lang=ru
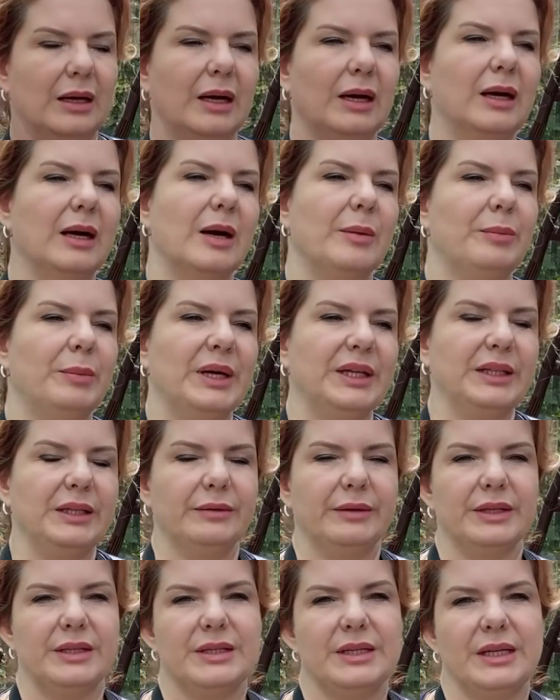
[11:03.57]

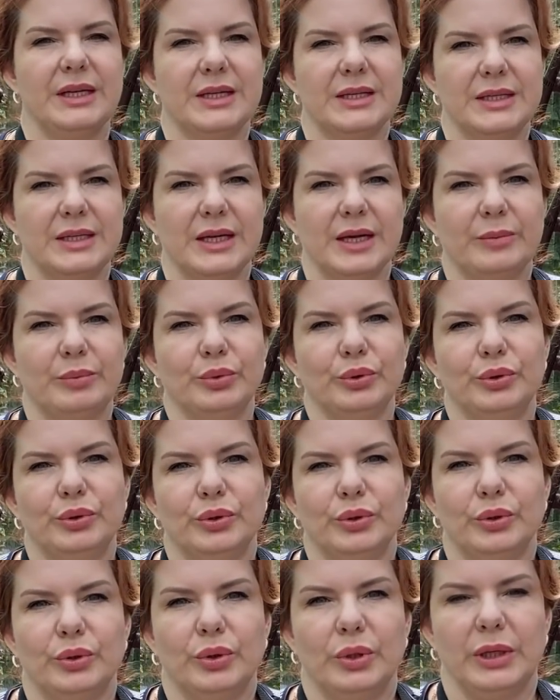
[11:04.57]
Обматывать срез я
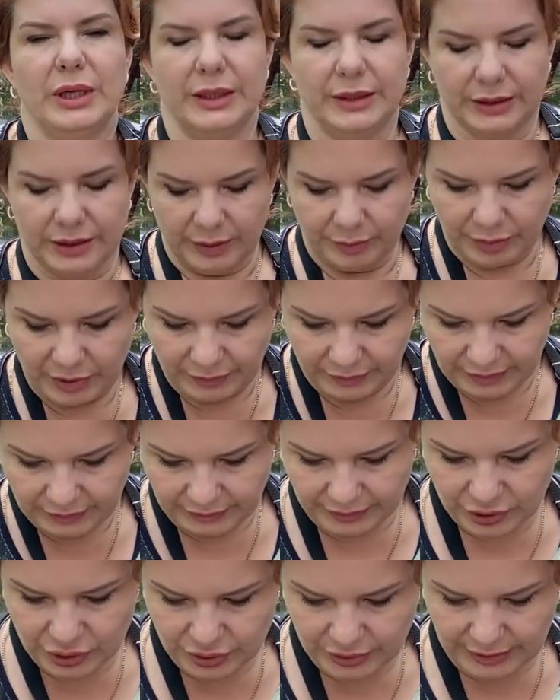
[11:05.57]
буду лентой
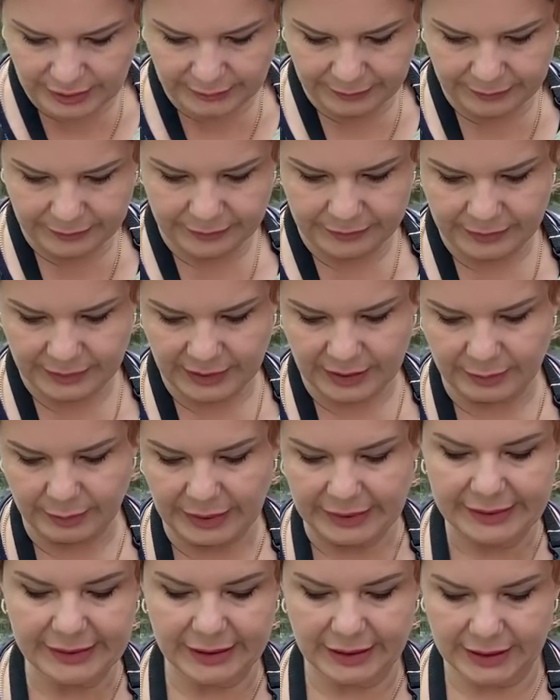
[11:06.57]
прививочной.
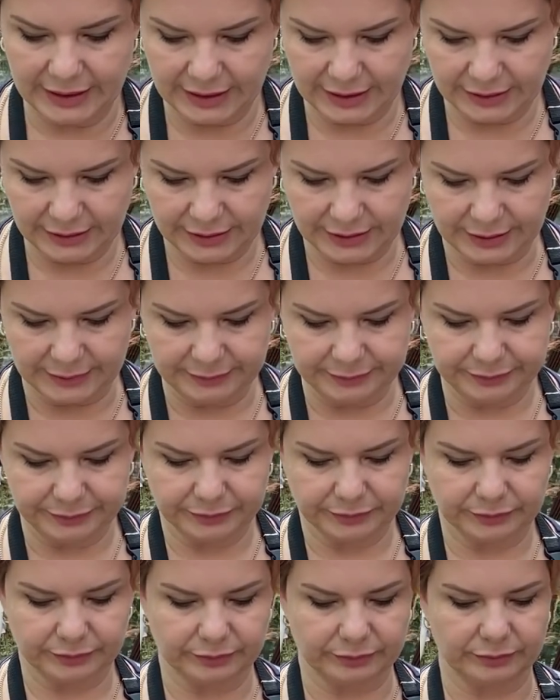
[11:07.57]
Моя лента,
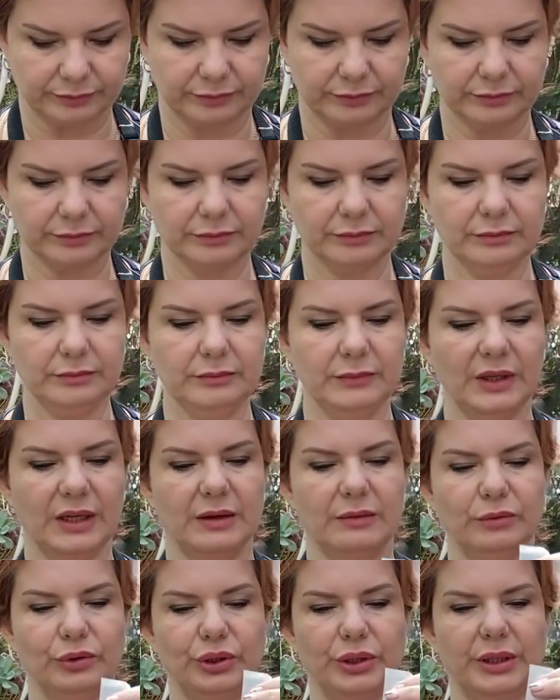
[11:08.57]

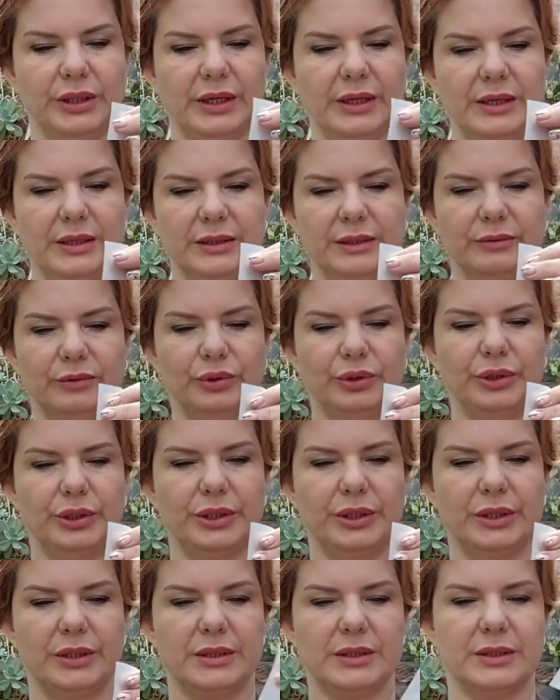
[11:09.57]
вот такая она вот
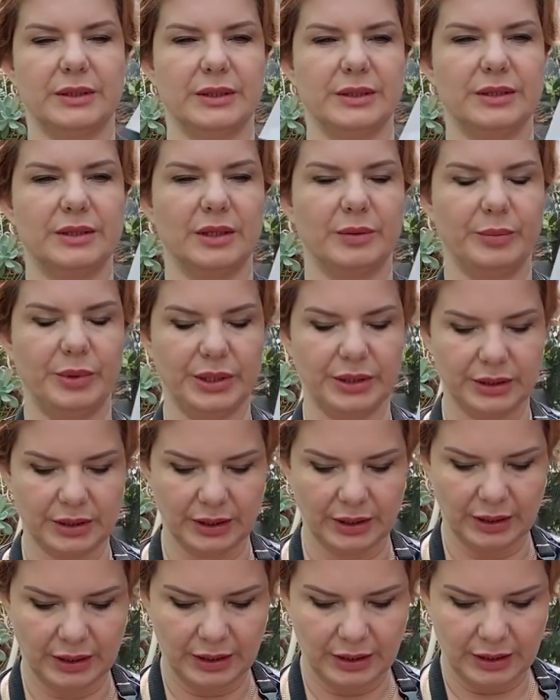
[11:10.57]
дерлится на сегменты,
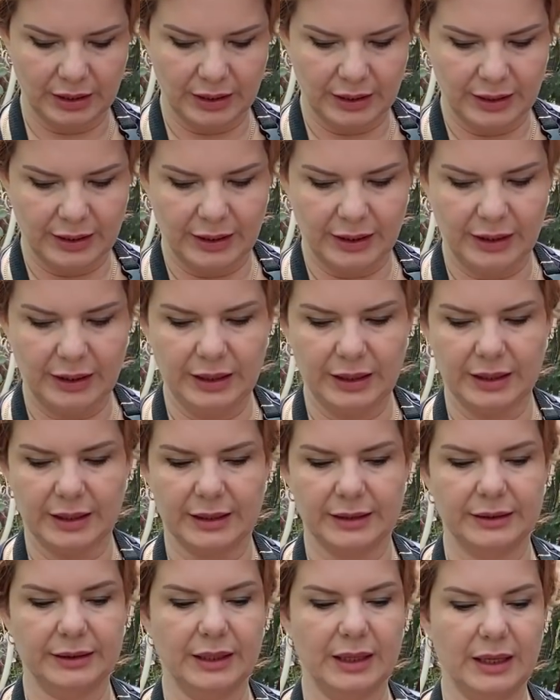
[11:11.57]
и
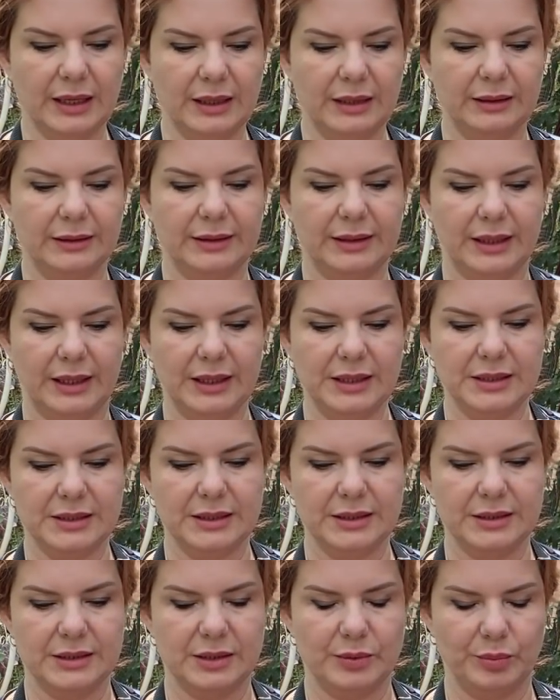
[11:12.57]
она 3
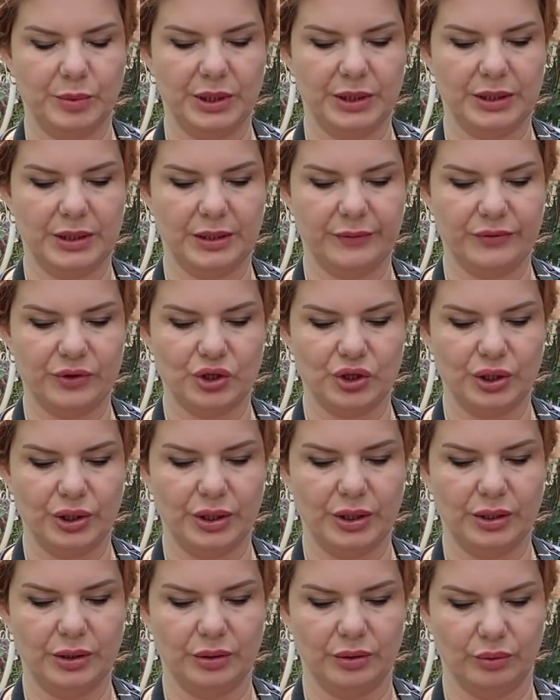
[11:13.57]
сантиметра в
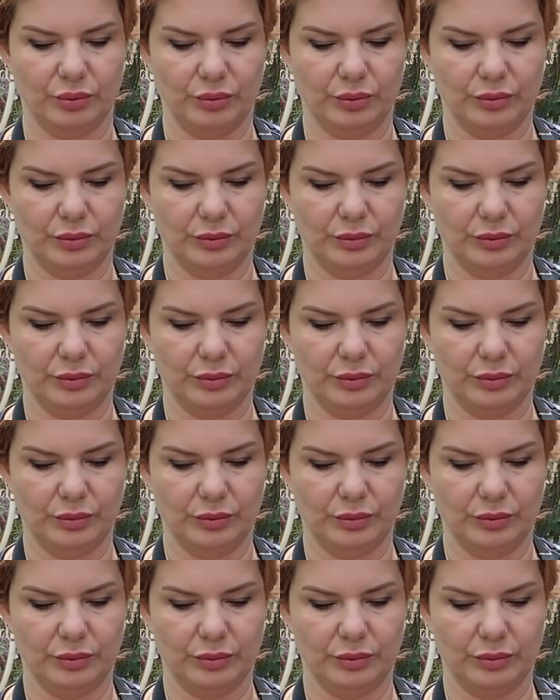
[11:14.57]
ширину.